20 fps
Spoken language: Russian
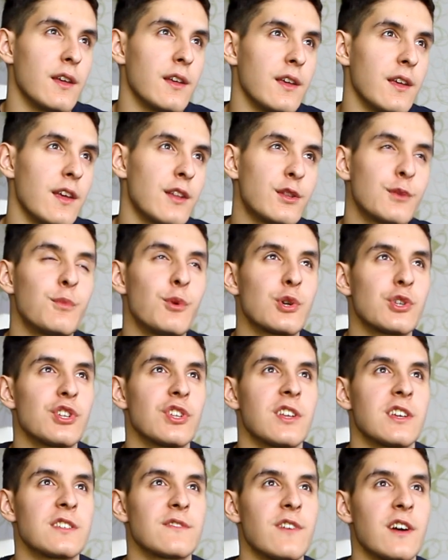Это
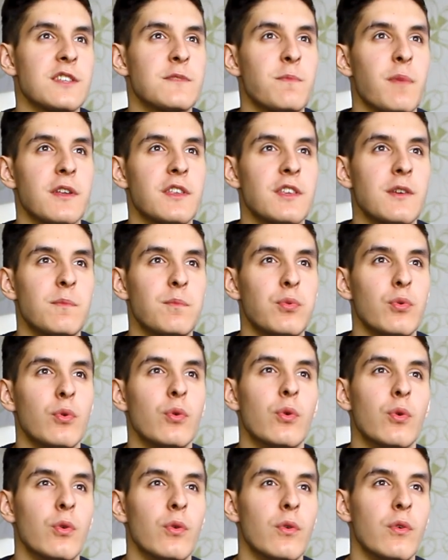можно назвать по
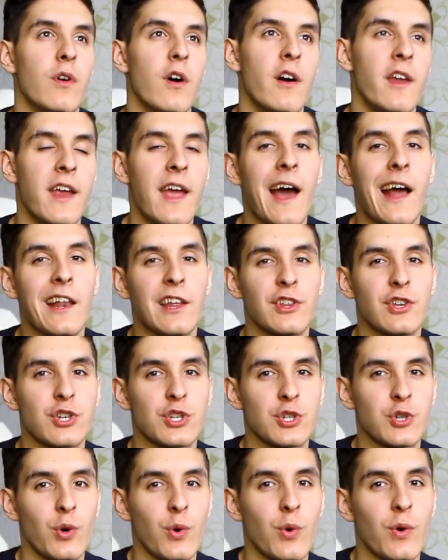типу
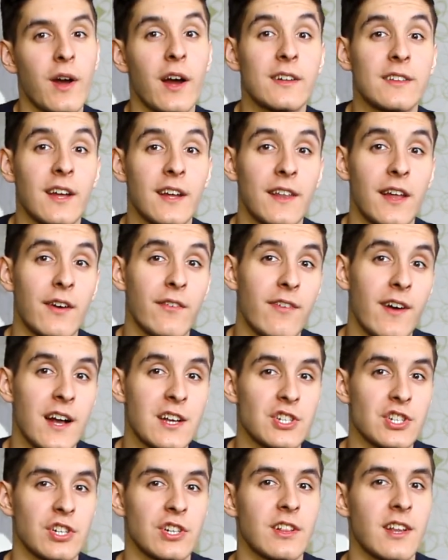реалити-шоу, когда на
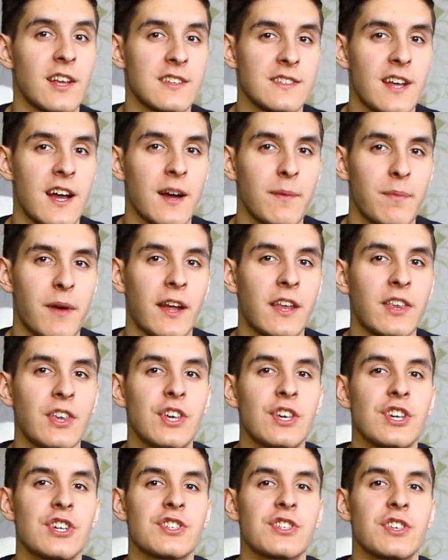ваших глазах
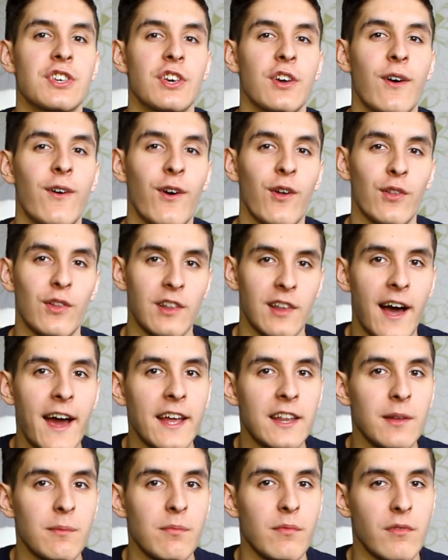практически
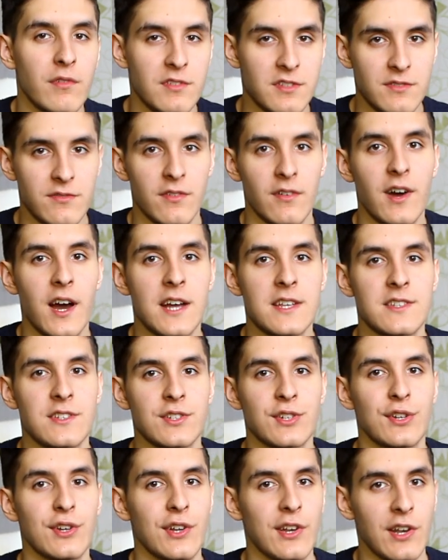онлайном
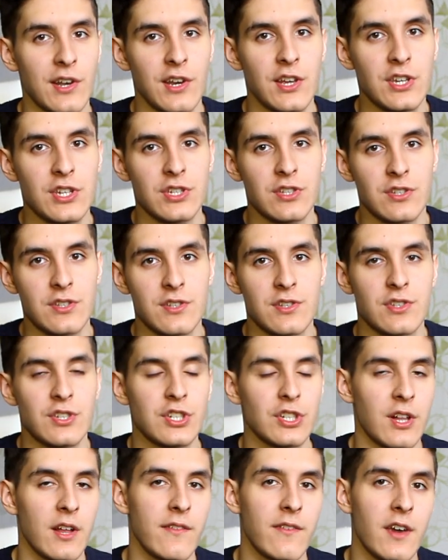развивается личность,
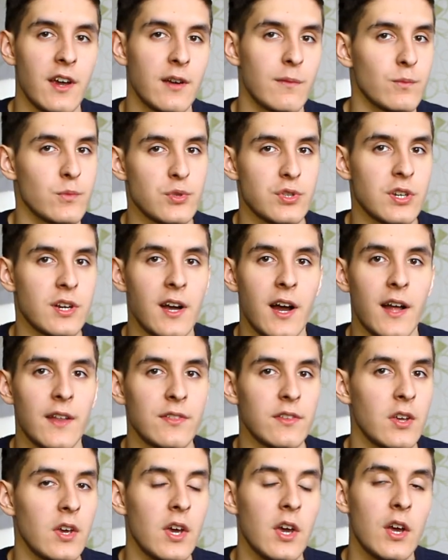человек,
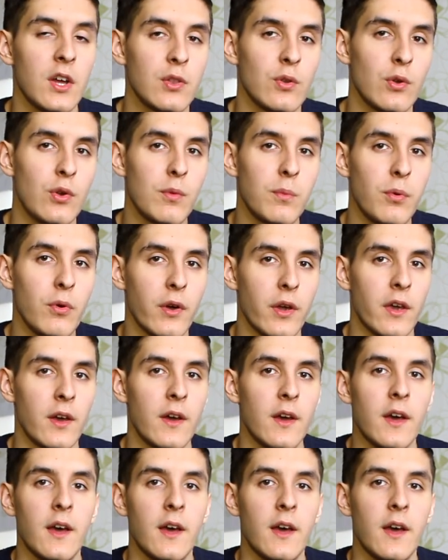музыкант, ну любой.